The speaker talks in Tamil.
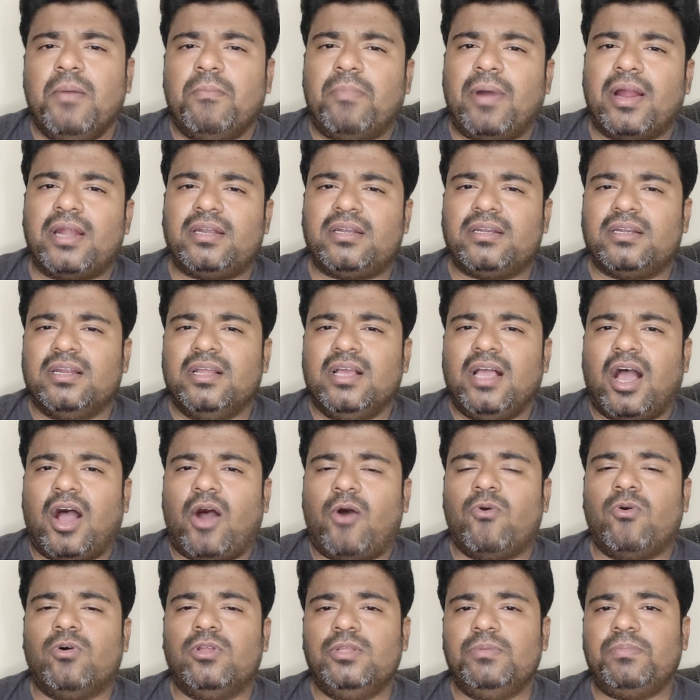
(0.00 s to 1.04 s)
பட்
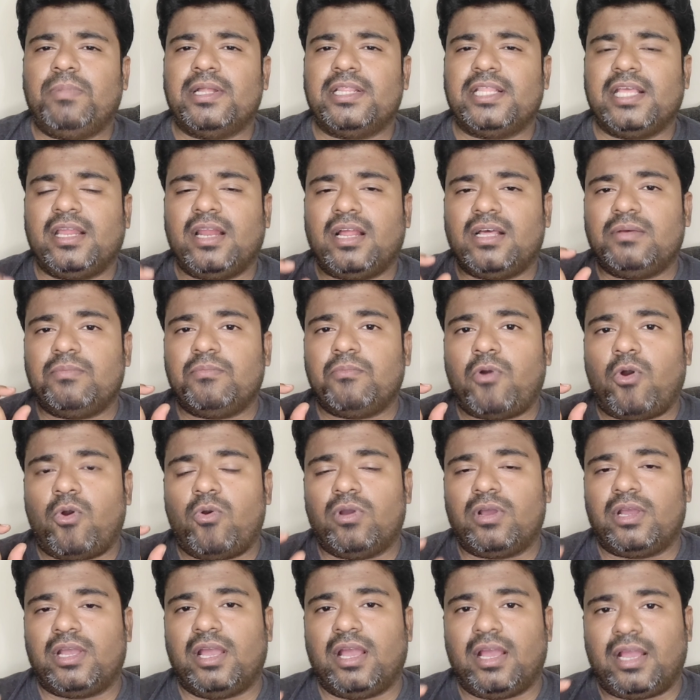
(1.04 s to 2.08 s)
அவங்க வந்து பாத்தீங்கன்னா அவங்க
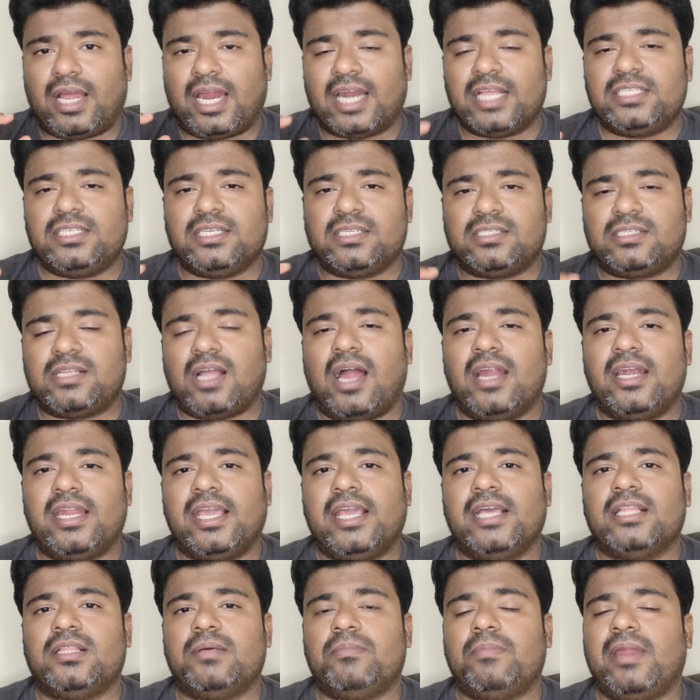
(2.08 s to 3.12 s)
கிடைச்ச ஸ்டார்ட்டுக்கு
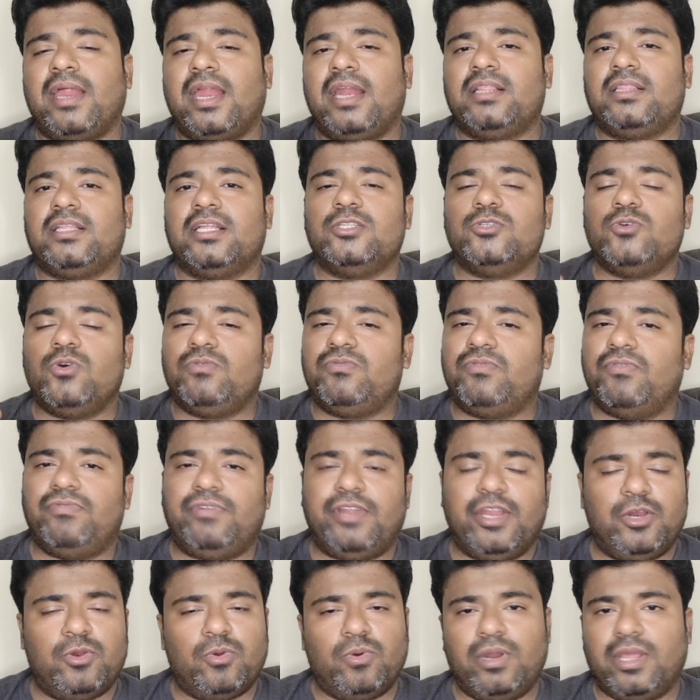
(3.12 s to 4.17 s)
ஏற்ற மாதிரி எனக்கு தெரிஞ்சு ஒரு
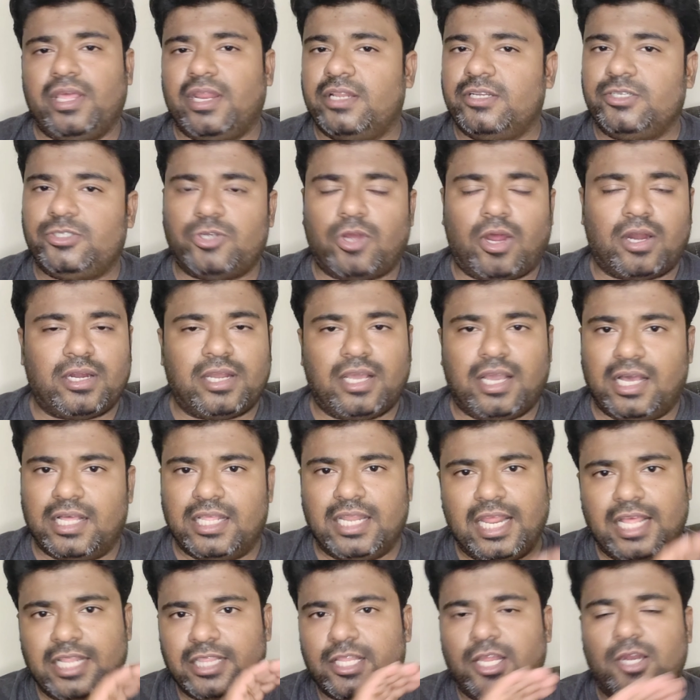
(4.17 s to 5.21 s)
ஃபிஃப்டீன் டுவெண்ட்டி ரன் ஷார்ட்டுங்க
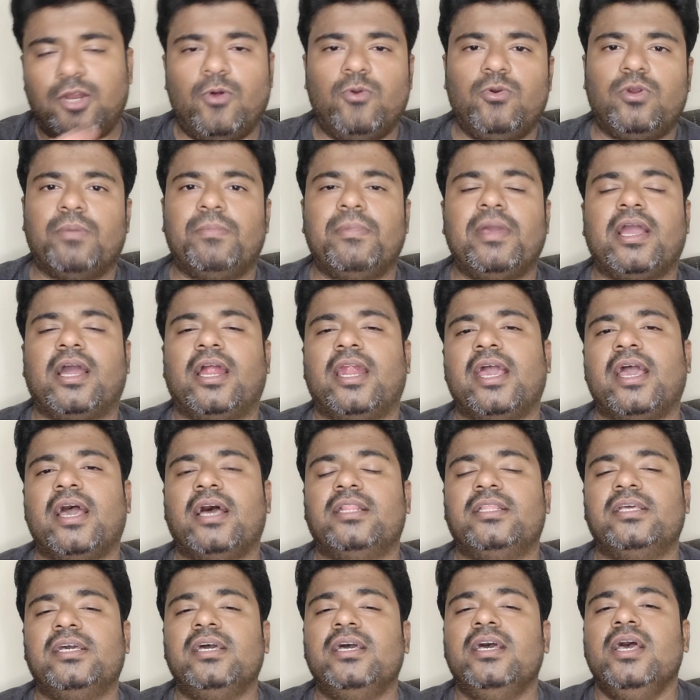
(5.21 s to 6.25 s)
அதுல எந்த டவுட்டுமே
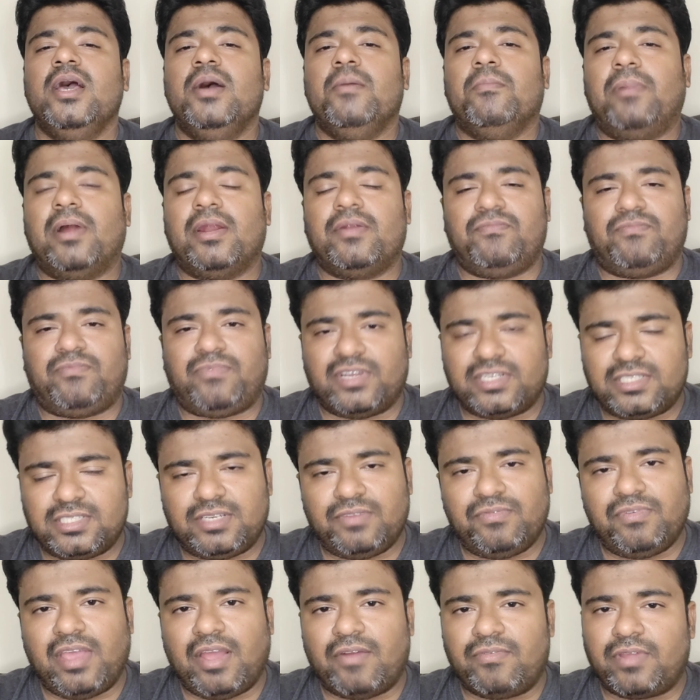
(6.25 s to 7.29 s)
கிடையாது பட் ஃபர்ஸ்ட்
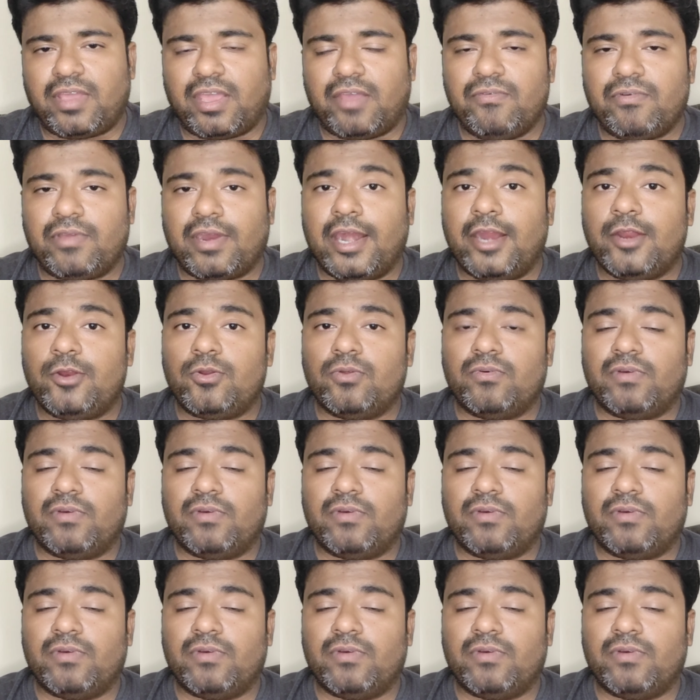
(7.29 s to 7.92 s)
வி ஹவ் டு கிவ் கிரெடிட் டு